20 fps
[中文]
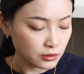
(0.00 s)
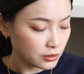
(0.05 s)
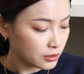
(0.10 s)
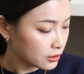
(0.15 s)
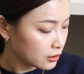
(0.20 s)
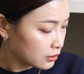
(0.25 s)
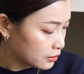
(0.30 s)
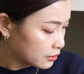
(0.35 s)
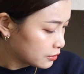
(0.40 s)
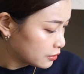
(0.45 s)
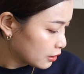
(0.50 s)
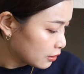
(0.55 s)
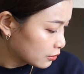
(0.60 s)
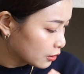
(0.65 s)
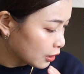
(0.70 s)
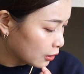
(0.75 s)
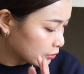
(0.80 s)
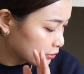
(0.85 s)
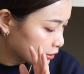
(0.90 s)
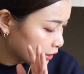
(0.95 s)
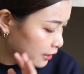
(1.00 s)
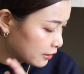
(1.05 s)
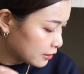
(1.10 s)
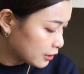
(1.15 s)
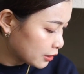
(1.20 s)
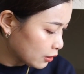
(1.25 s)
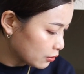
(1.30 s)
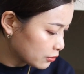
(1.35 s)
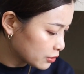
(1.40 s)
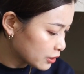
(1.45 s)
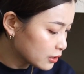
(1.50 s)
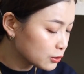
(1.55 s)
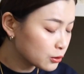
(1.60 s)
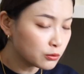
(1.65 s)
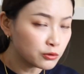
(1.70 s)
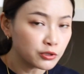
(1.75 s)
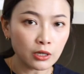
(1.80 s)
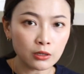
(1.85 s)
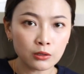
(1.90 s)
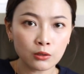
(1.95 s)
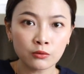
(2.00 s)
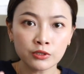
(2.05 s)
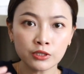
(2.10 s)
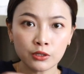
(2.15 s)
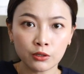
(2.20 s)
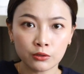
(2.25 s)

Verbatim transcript: 这个也是要淘汰掉，像这种小东西，